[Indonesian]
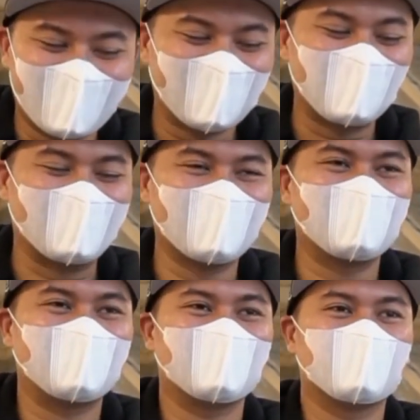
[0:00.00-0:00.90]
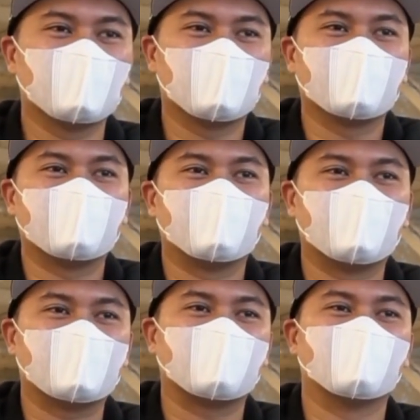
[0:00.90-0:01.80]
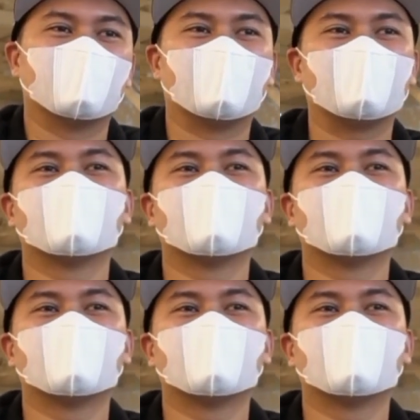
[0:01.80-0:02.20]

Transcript: otomatis untuk membuat sebuah